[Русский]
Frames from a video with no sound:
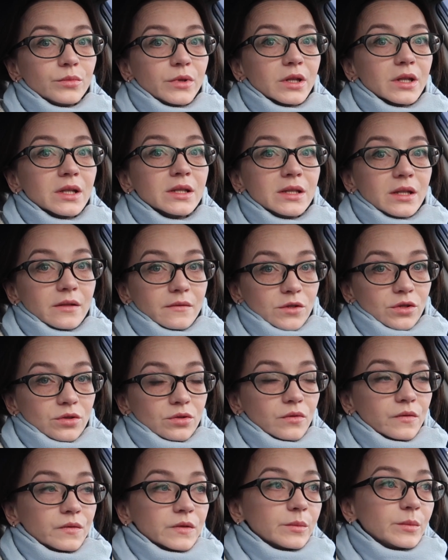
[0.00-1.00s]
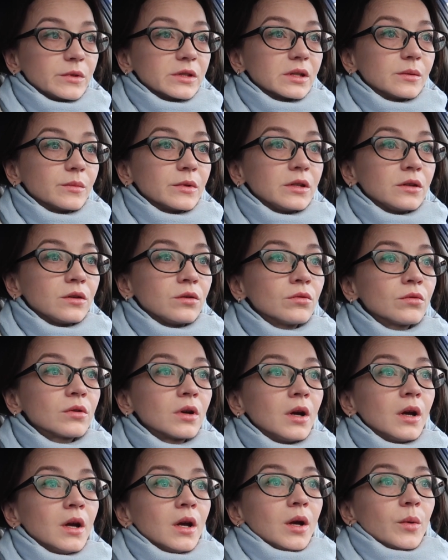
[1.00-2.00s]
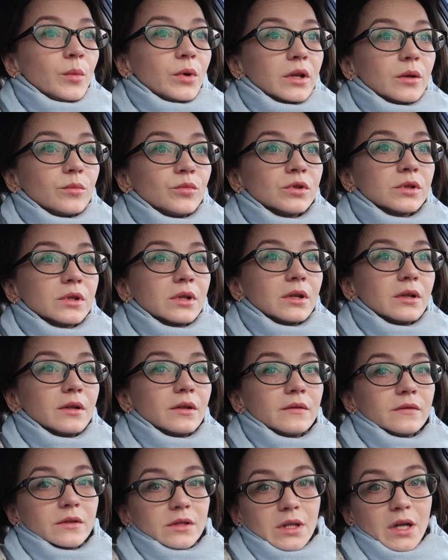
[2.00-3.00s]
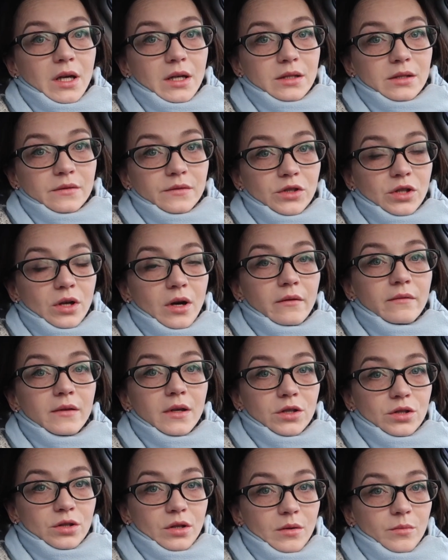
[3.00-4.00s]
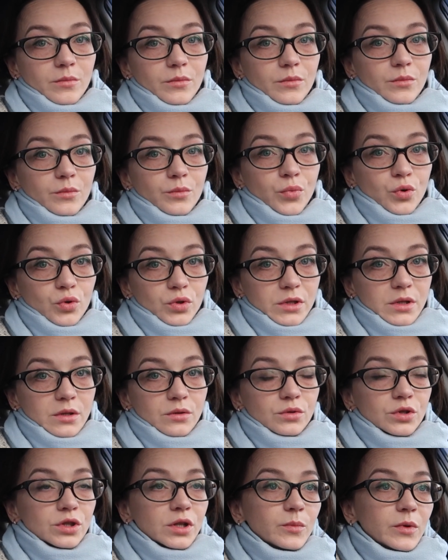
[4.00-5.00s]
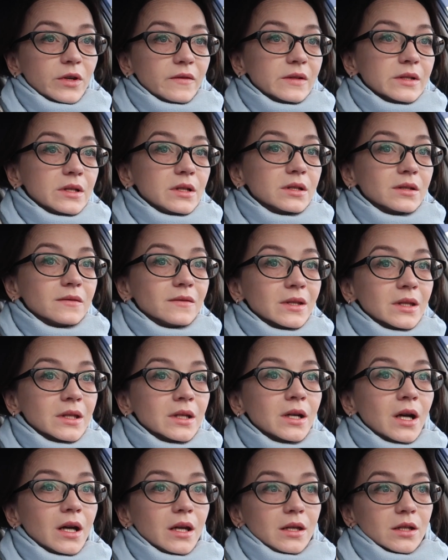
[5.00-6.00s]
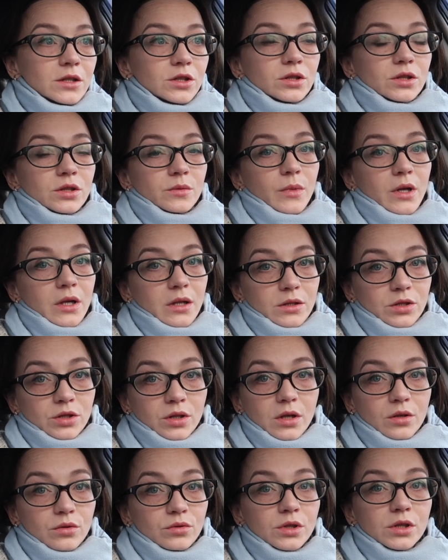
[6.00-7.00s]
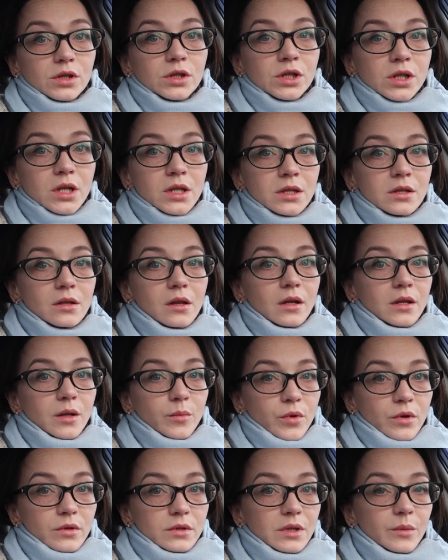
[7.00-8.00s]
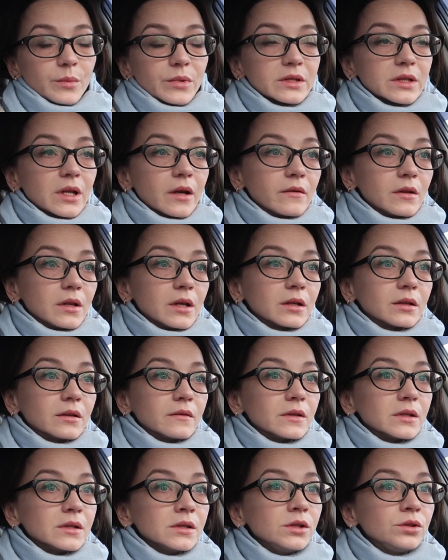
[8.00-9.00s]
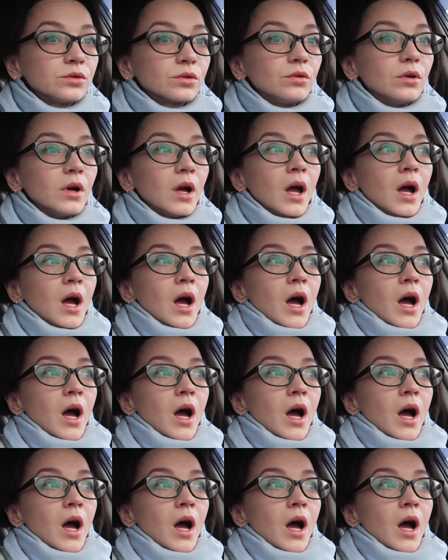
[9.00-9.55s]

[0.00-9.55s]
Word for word: У меня на 9 часов записан маникюр, потому что, вы знаете, вчера вечером поздно уже привезли цветы. Конечно же, Мариночка их уже не чистила, она просто поставила их на водичку.